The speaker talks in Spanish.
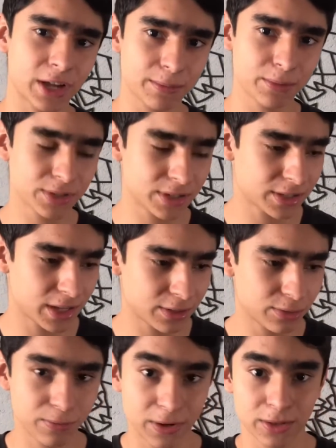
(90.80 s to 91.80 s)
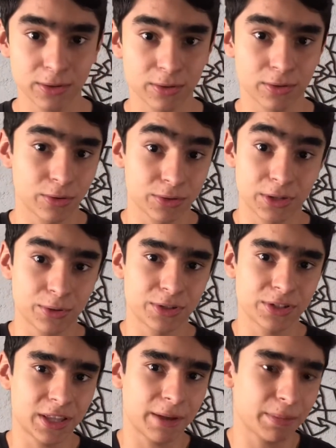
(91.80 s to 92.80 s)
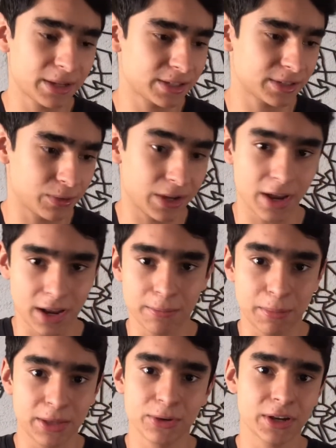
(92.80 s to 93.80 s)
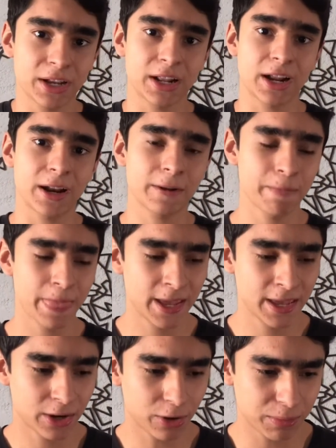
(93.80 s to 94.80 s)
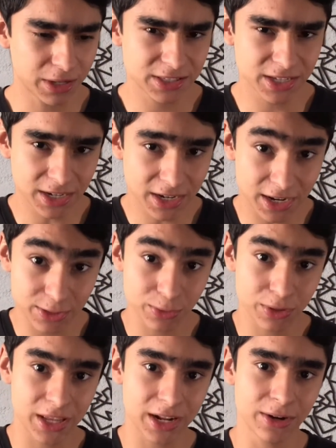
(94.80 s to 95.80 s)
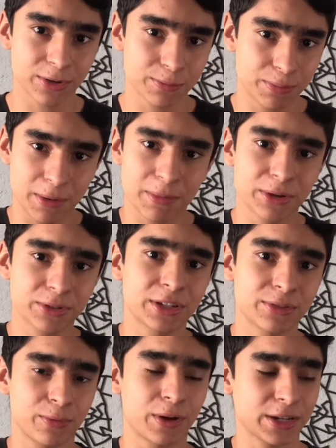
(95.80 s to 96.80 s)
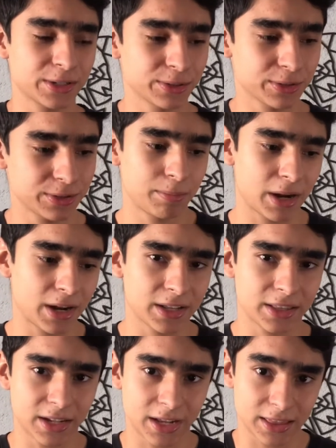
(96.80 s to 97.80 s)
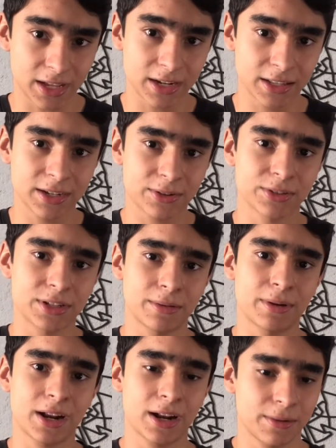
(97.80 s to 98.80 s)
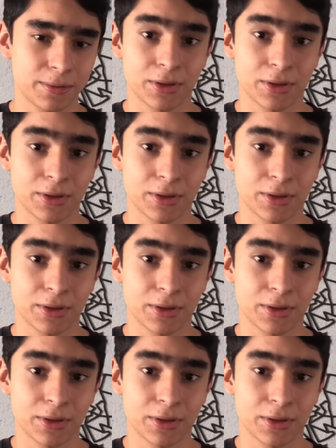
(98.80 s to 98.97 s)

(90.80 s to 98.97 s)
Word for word: cambios que están sufriendo los ecosistemas y el medio en general, comienzan a surgir los primeros esfuerzos para tratar de conservar la